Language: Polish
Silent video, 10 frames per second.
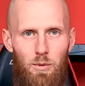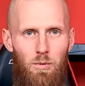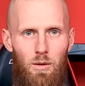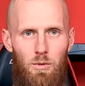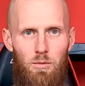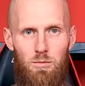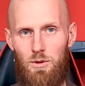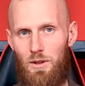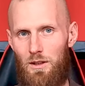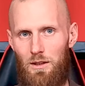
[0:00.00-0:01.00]
problemu,
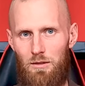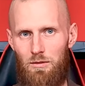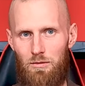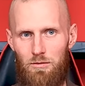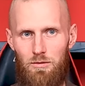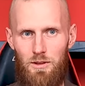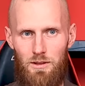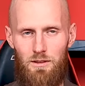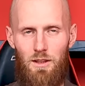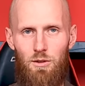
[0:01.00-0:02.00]
przynajmniej
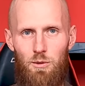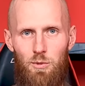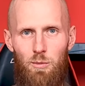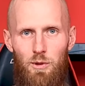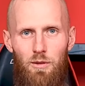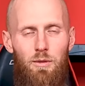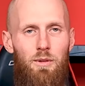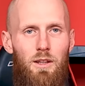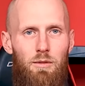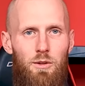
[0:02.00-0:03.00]
w naczyniu przeponowym tyle